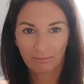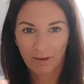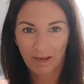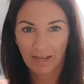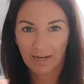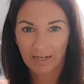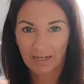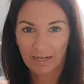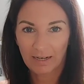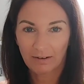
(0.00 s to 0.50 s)

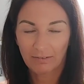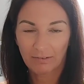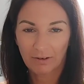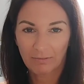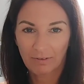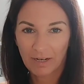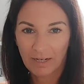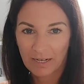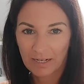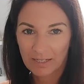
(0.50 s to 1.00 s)
meinen
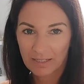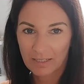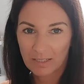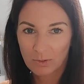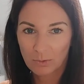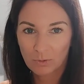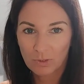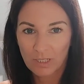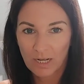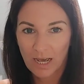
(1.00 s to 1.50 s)
verwendeten
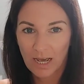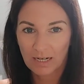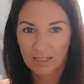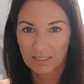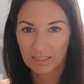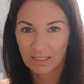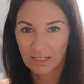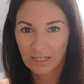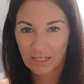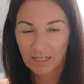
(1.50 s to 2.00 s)

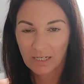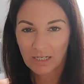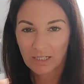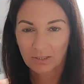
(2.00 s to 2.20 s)
Zutaten